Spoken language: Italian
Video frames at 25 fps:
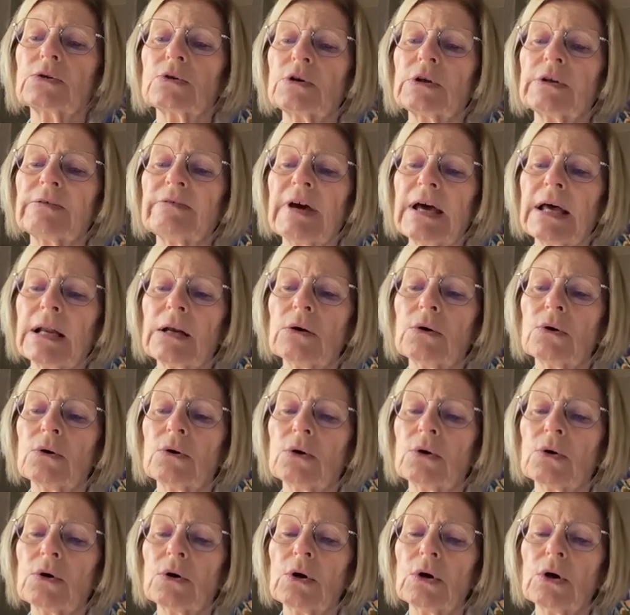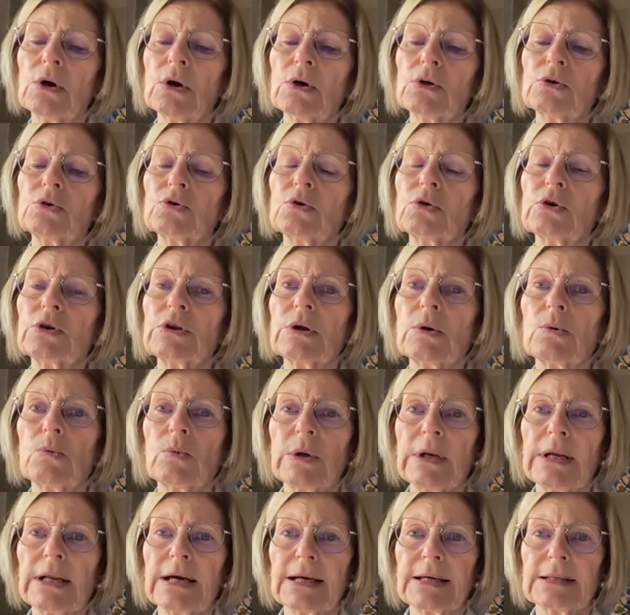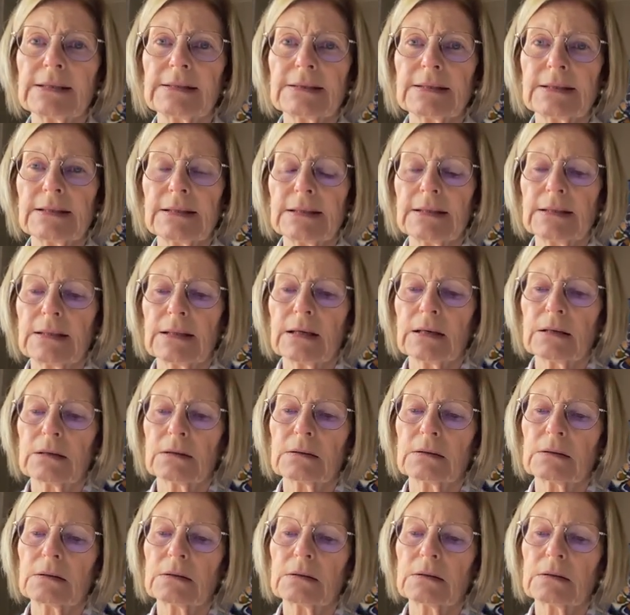livello, torni in quella cantina.